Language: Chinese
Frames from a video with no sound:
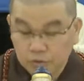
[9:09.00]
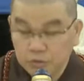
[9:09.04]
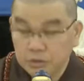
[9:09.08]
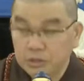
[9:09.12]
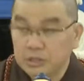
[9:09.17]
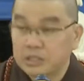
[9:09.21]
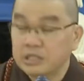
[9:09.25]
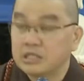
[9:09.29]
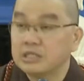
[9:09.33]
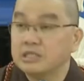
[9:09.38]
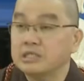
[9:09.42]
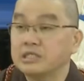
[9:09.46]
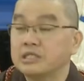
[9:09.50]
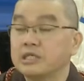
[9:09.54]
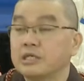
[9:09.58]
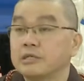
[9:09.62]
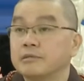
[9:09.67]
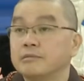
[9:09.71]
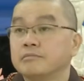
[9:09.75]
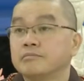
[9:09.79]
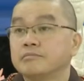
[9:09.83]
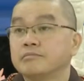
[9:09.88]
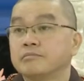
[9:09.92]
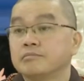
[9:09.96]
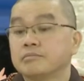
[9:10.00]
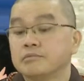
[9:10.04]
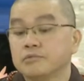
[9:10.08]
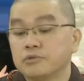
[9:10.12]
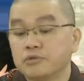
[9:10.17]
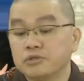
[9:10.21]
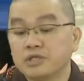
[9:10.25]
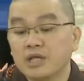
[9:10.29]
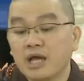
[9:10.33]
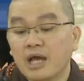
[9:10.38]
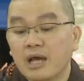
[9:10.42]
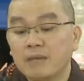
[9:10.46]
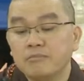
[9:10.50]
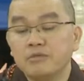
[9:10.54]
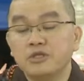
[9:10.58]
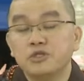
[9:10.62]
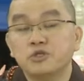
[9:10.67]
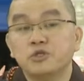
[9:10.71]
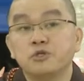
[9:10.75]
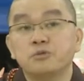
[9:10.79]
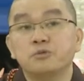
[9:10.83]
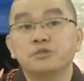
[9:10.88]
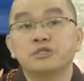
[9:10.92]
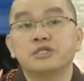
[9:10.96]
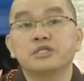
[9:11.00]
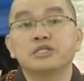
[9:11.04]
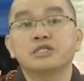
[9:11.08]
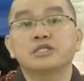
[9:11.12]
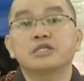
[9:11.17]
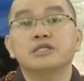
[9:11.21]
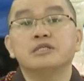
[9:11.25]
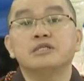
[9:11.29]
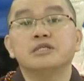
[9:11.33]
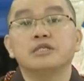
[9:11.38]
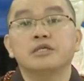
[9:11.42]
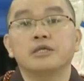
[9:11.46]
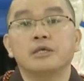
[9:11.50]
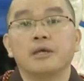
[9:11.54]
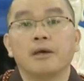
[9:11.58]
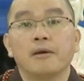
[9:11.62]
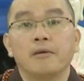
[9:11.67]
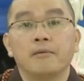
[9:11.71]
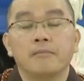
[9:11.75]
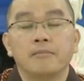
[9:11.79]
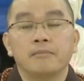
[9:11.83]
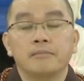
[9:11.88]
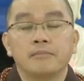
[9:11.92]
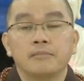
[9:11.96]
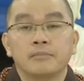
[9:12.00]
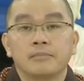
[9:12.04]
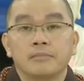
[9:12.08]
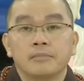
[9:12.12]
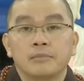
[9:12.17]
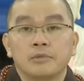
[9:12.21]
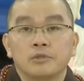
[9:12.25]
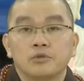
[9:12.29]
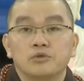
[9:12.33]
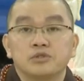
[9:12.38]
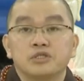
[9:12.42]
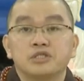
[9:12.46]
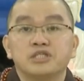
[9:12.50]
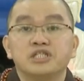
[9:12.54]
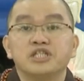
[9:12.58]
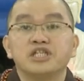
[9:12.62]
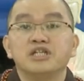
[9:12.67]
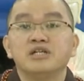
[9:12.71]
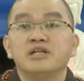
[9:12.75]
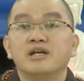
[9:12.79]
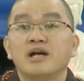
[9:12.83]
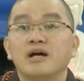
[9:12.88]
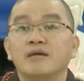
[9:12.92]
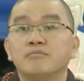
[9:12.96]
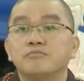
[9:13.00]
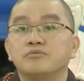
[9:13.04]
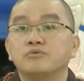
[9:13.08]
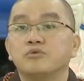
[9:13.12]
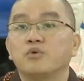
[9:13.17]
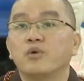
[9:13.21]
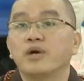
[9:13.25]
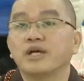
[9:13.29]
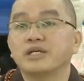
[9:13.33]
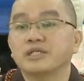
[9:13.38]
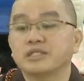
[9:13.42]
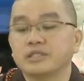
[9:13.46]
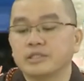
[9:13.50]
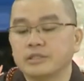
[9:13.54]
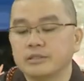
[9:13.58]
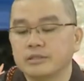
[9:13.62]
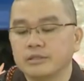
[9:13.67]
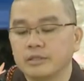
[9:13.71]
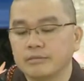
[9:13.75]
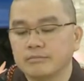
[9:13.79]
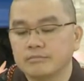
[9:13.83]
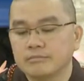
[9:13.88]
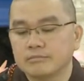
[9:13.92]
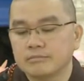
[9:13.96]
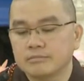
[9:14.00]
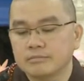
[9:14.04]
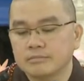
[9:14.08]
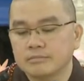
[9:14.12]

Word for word: 就是色身，都是阿弥陀佛的身体，都是金刚不坏身的。